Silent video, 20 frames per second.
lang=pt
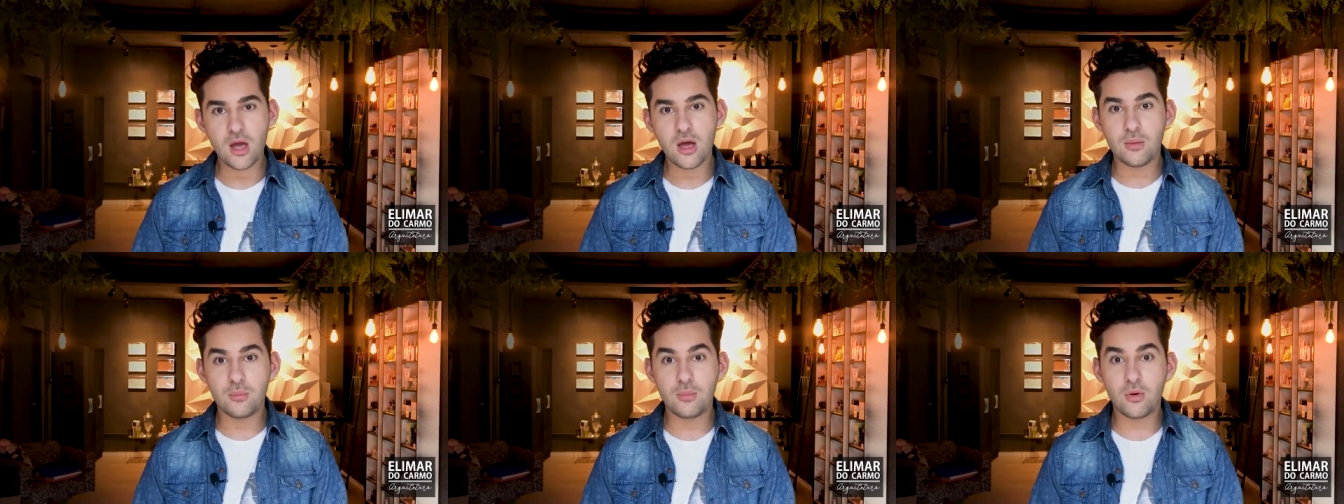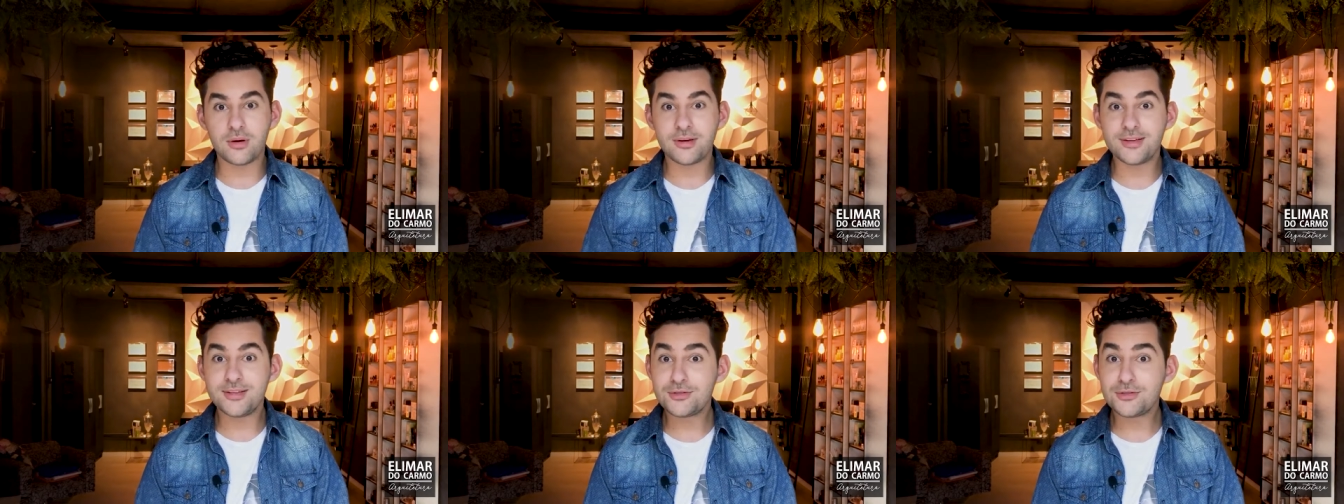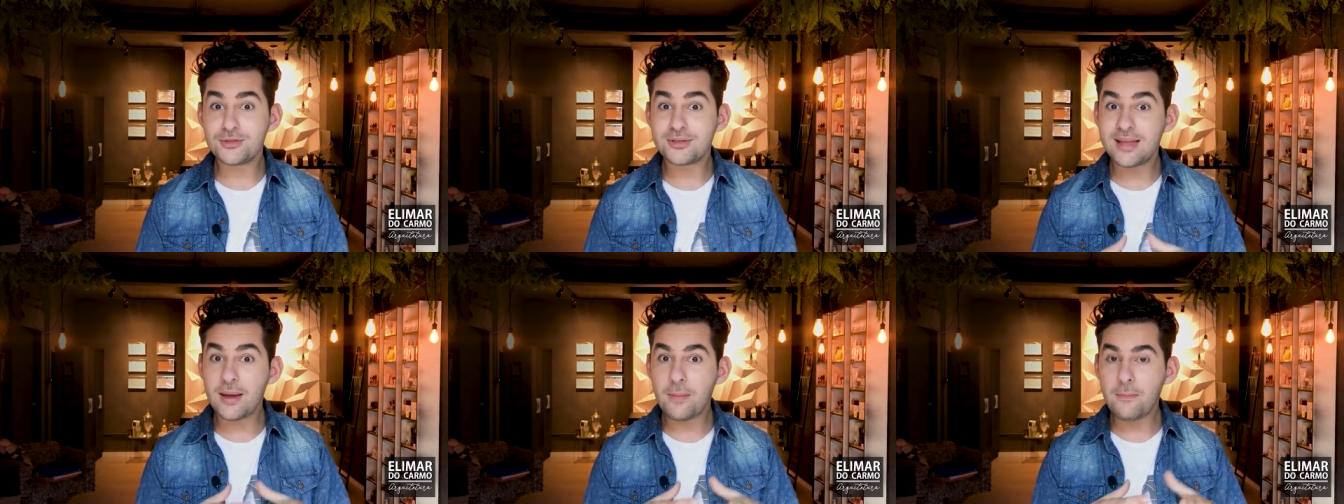Bom,
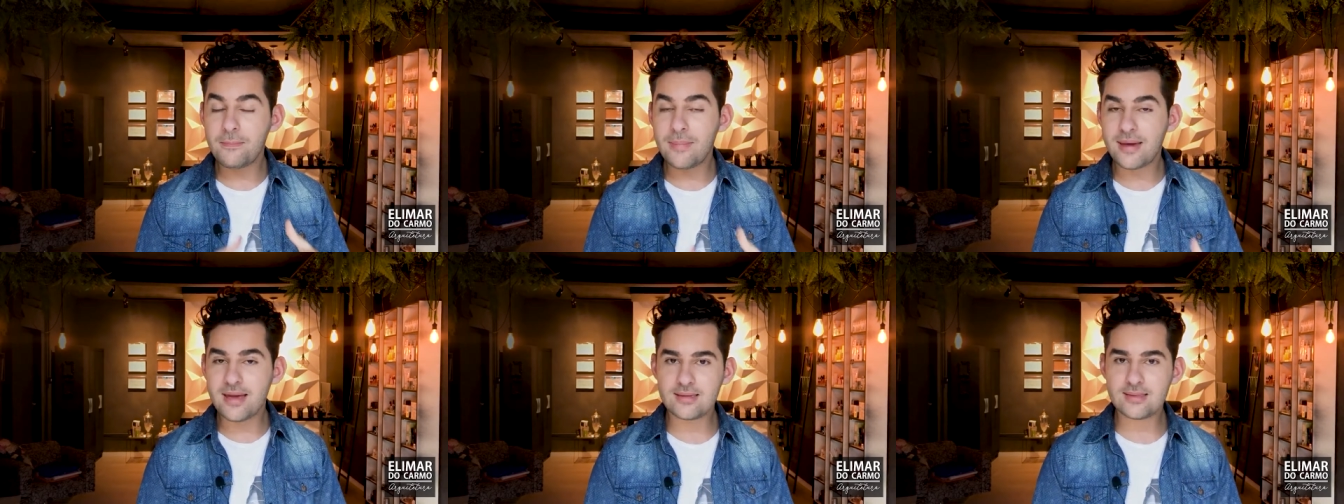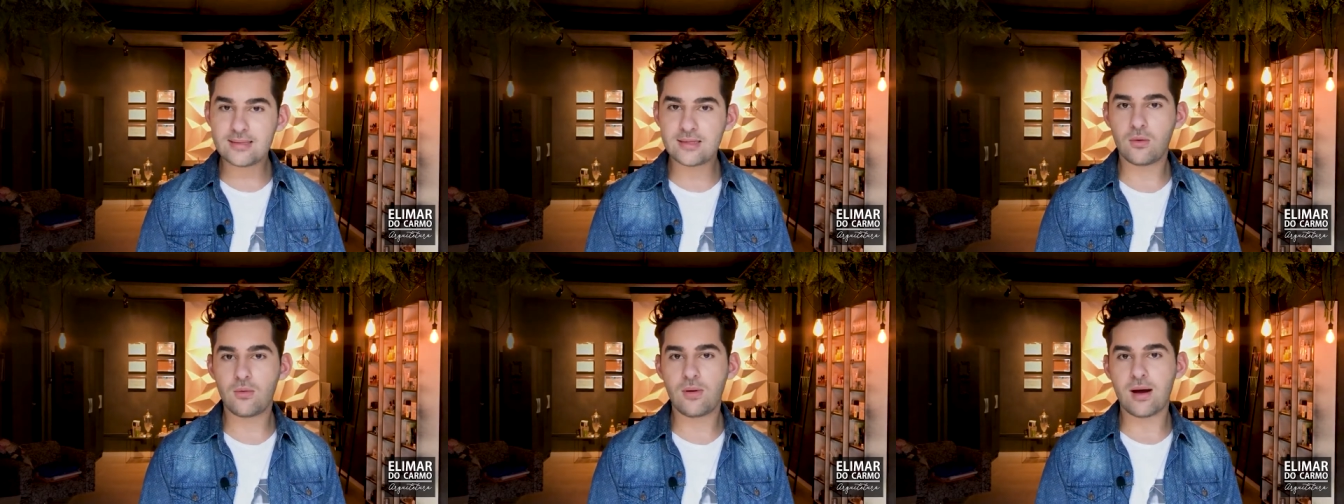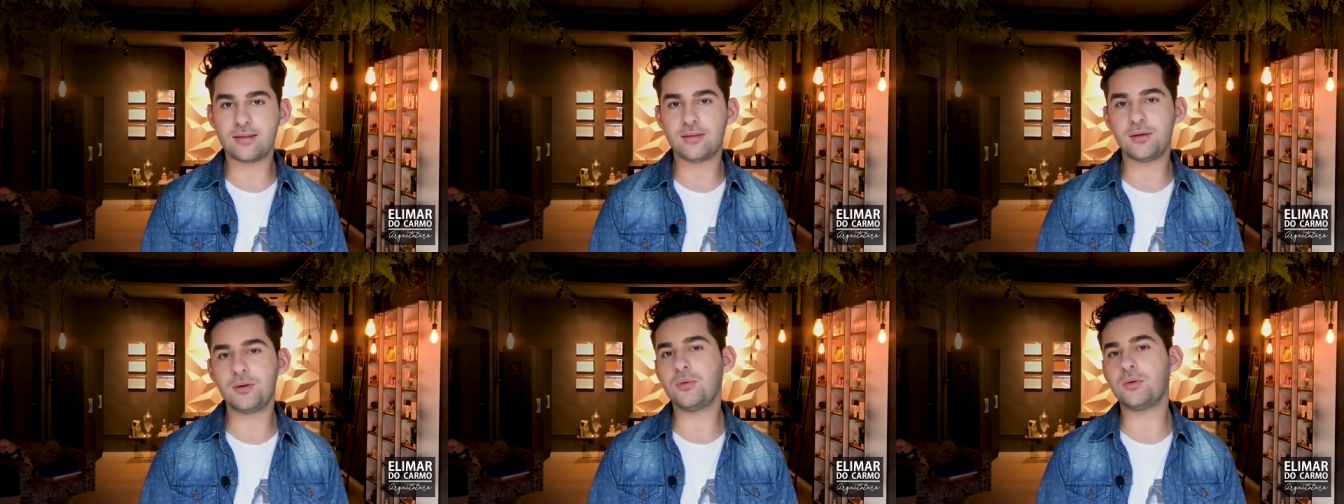isso também se
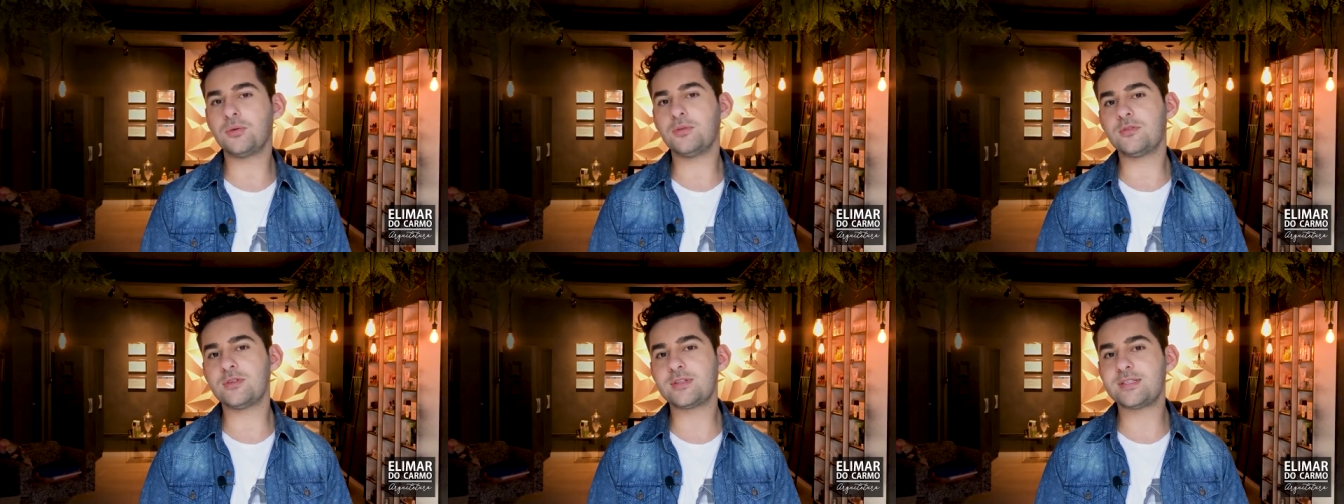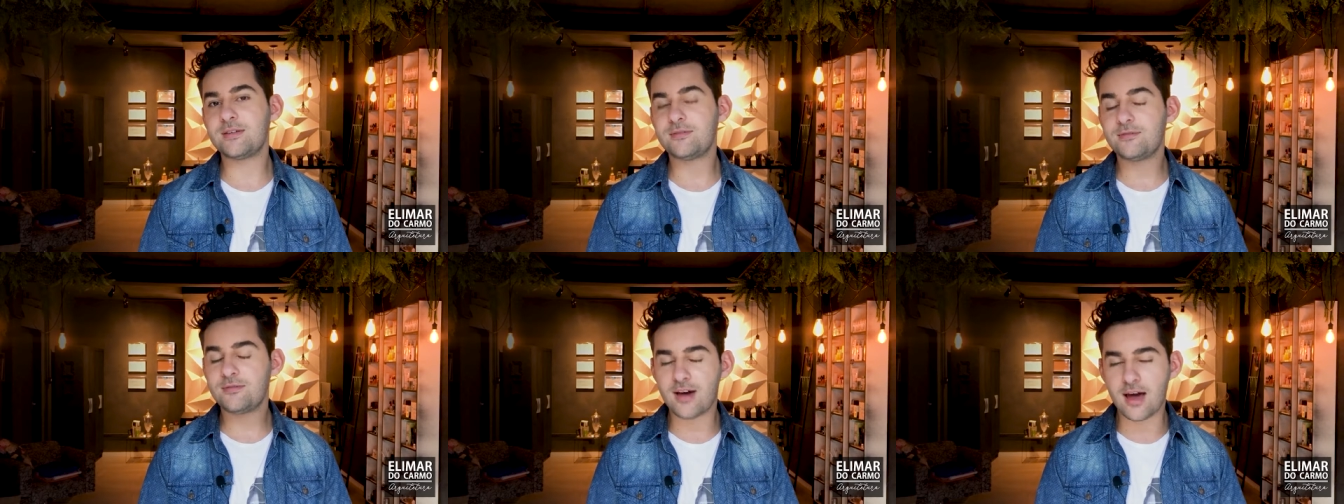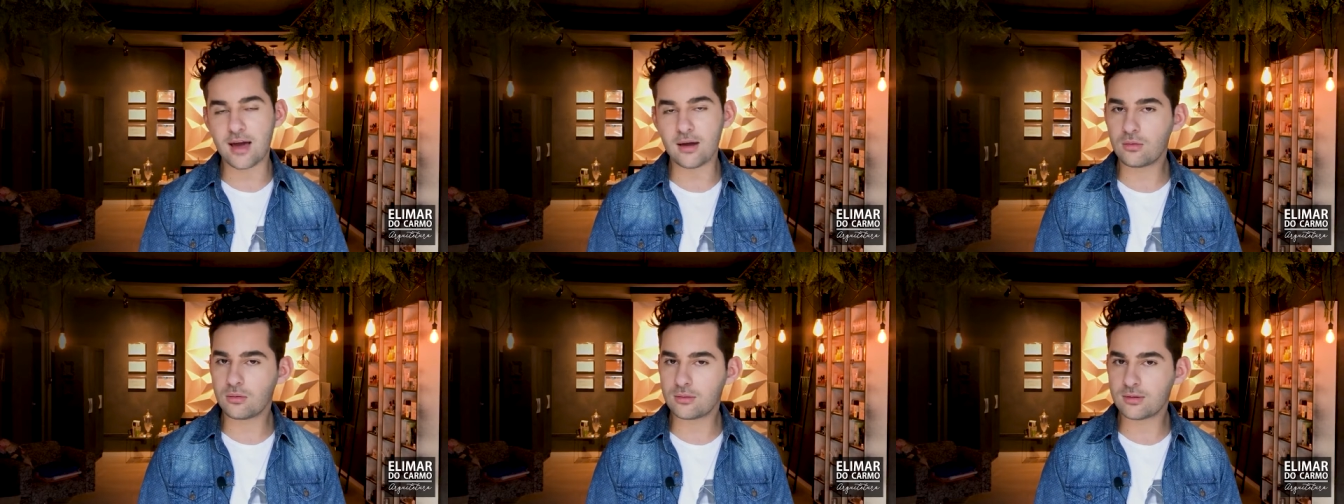enquadra quando você
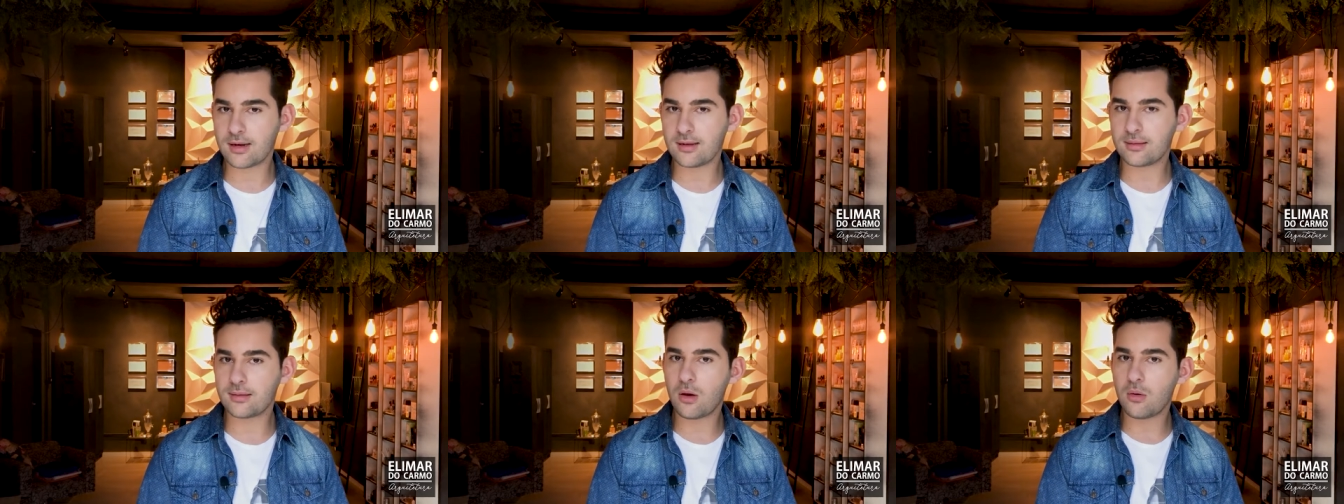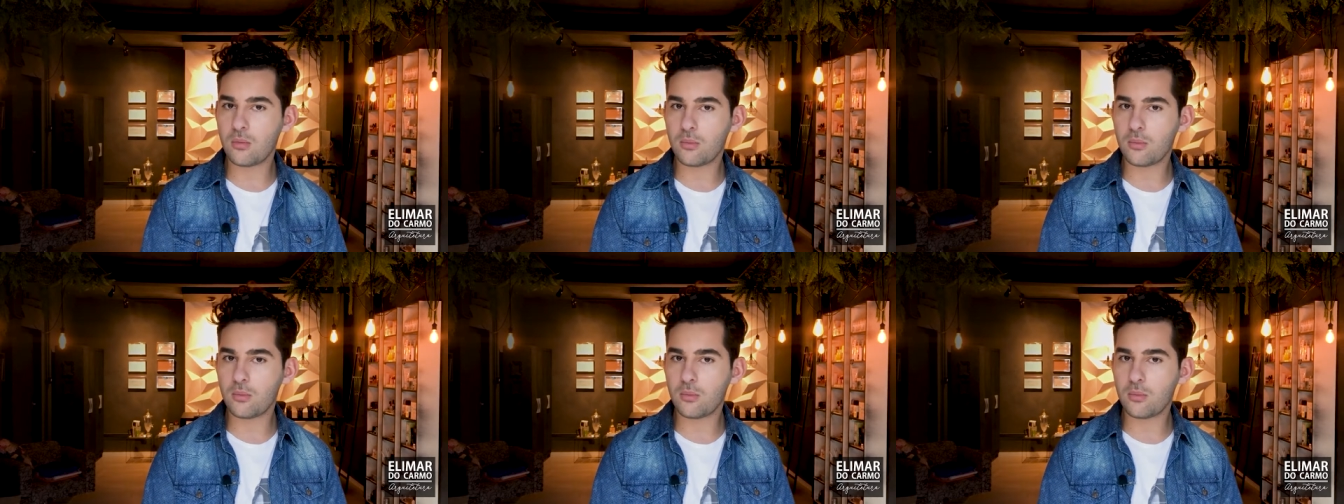vai contratar